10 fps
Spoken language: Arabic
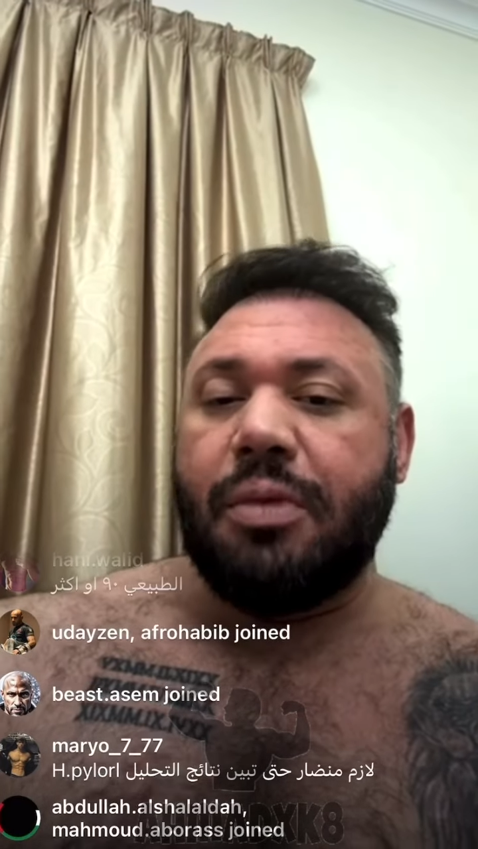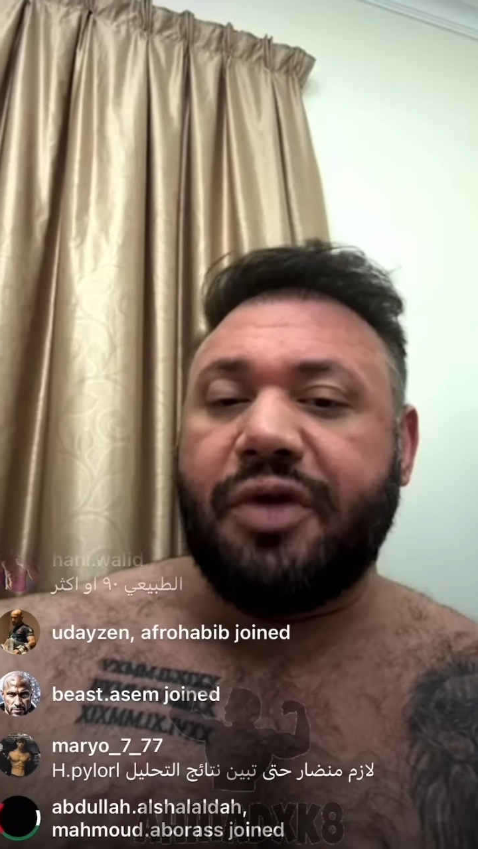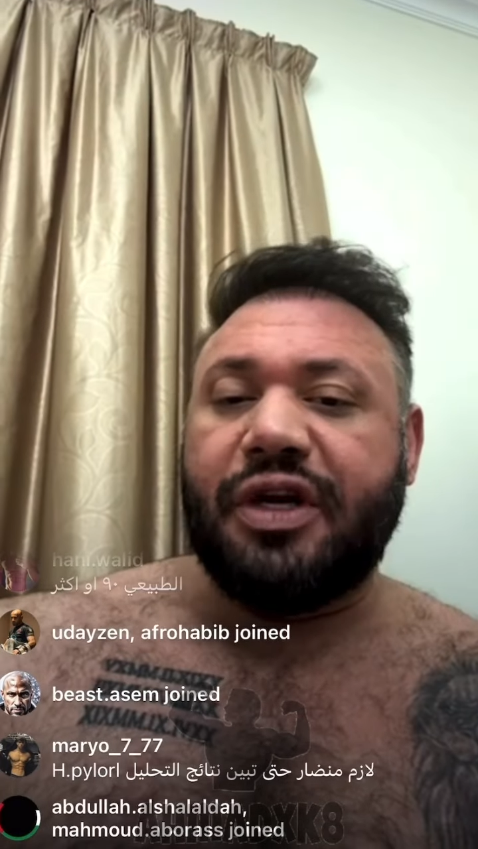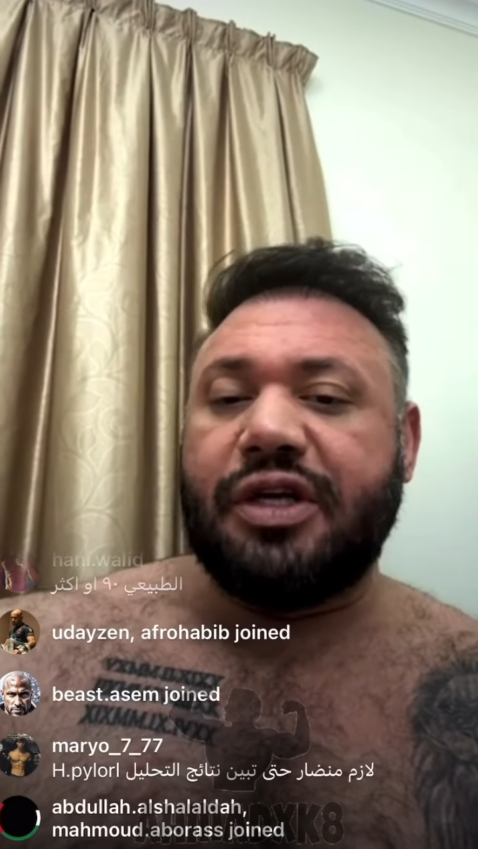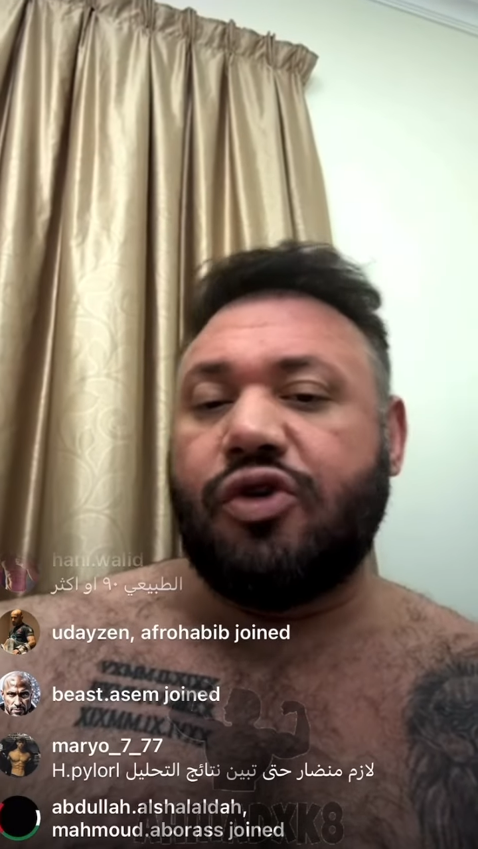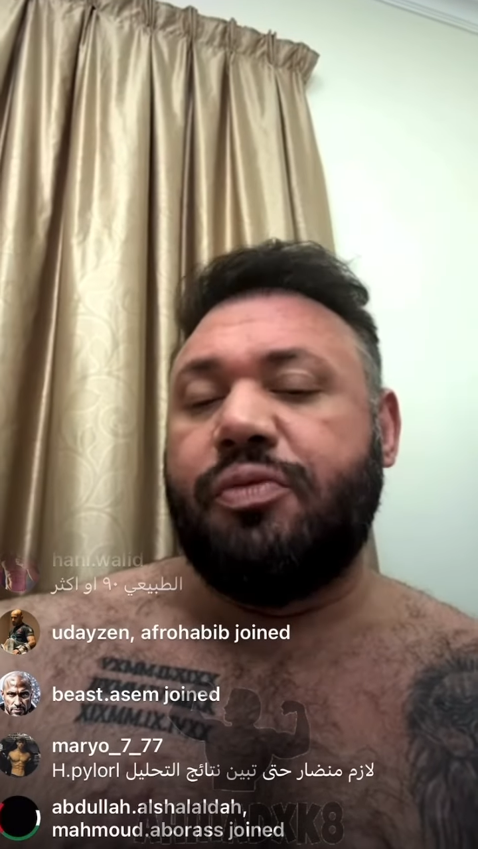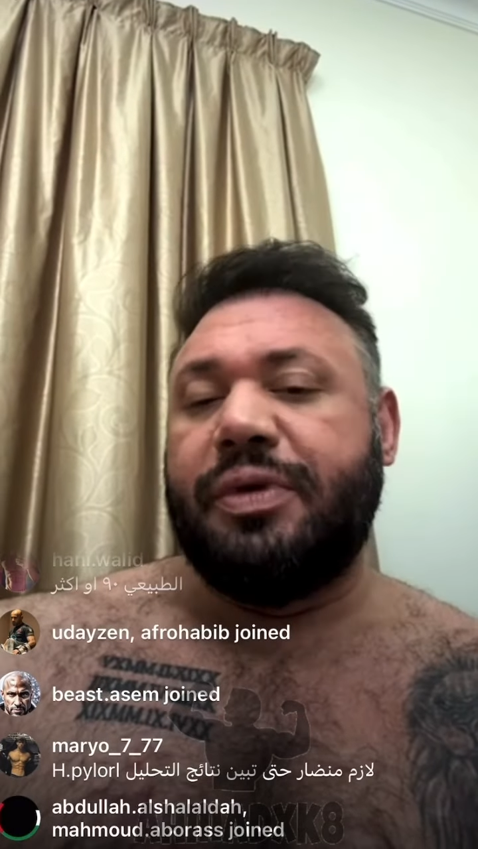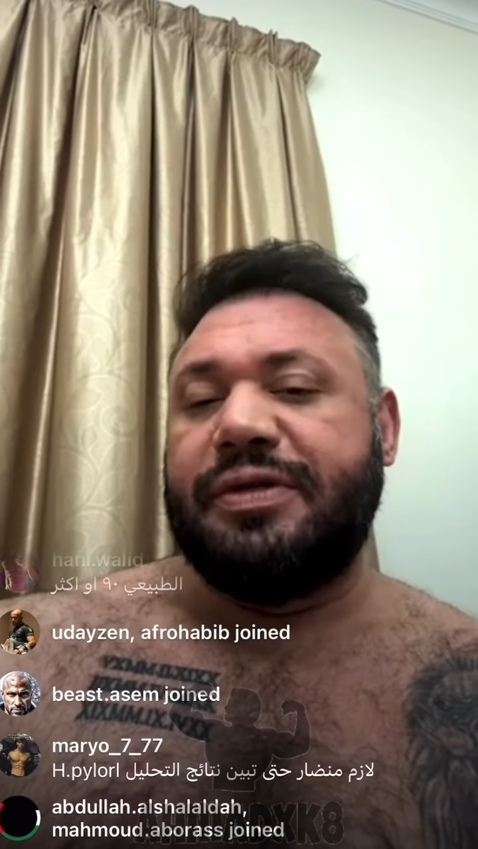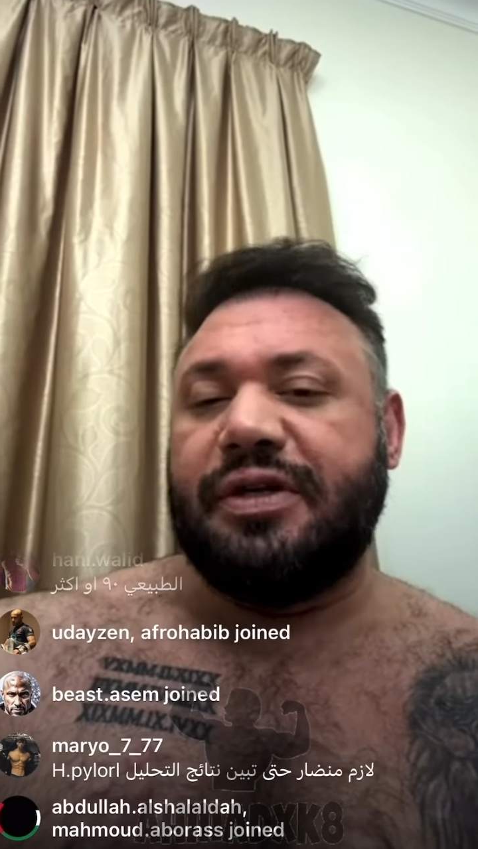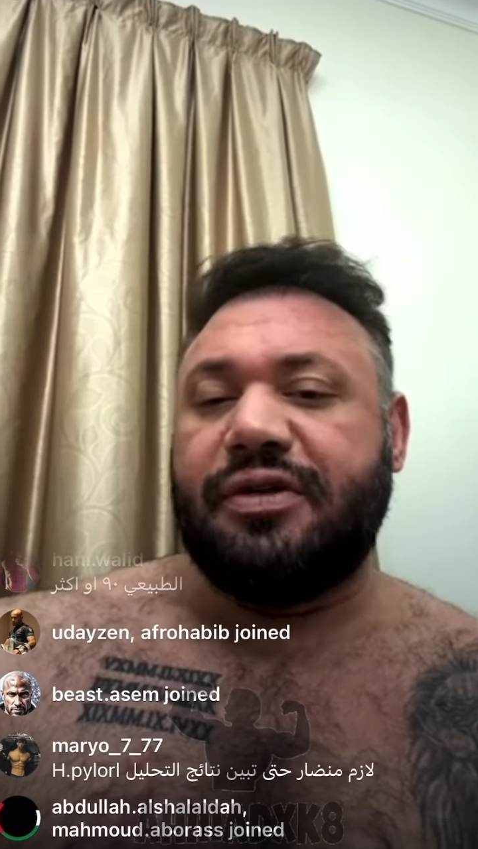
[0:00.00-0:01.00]
مثلا اسوي
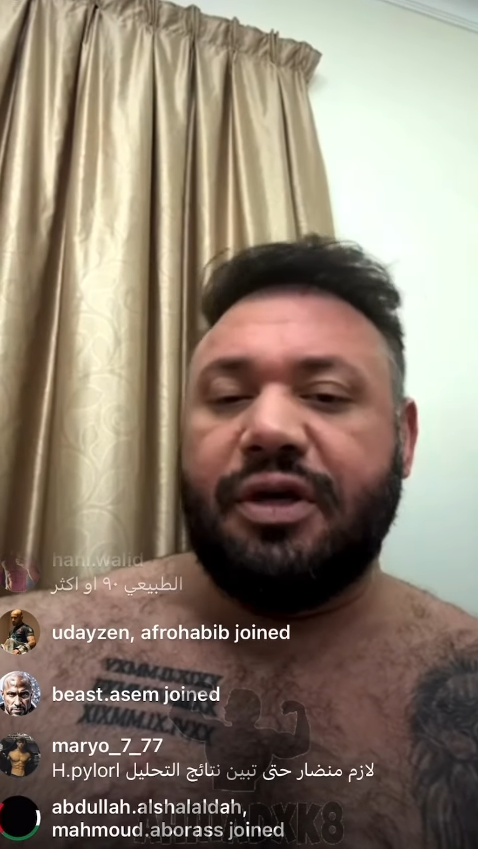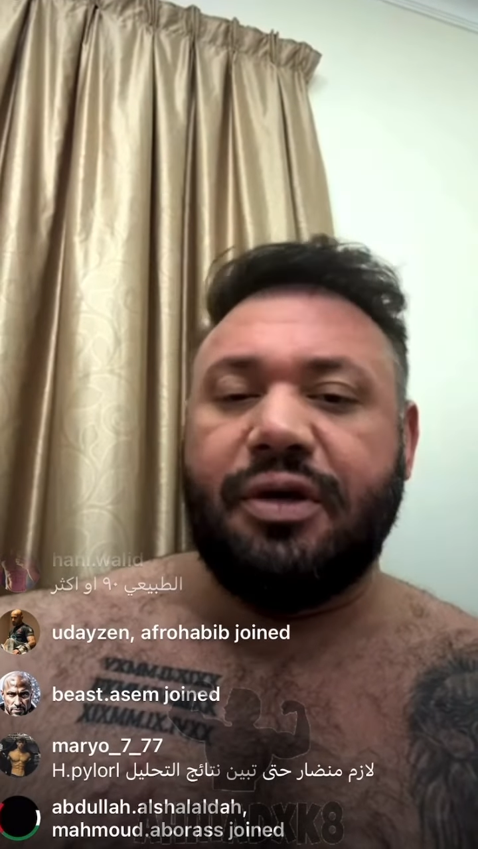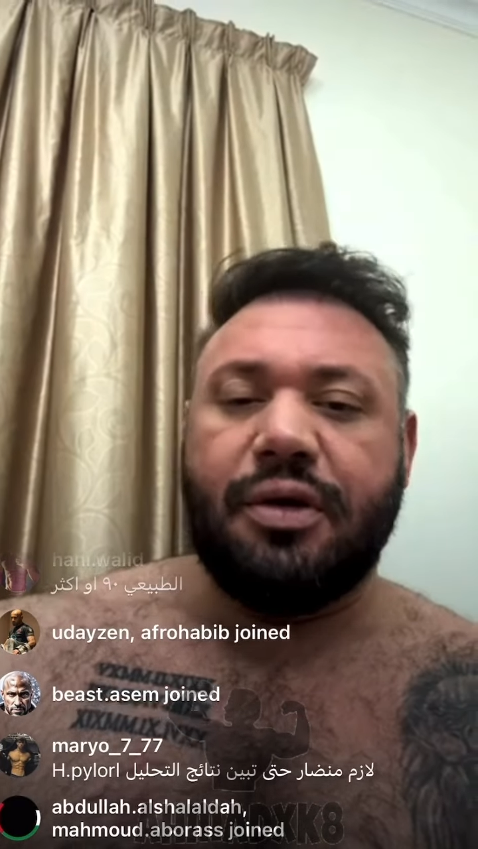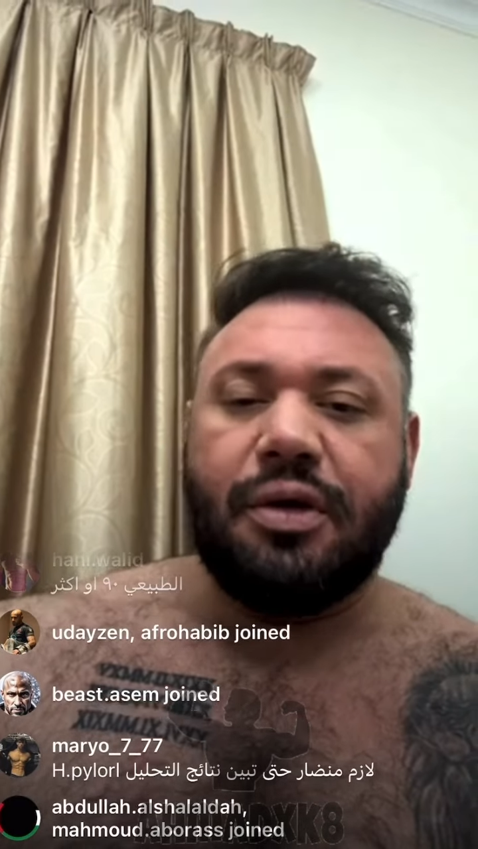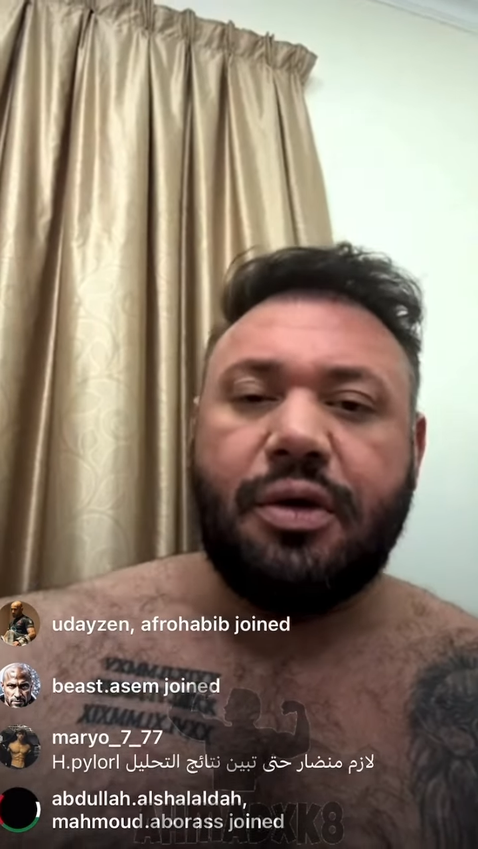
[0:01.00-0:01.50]
بي سي تي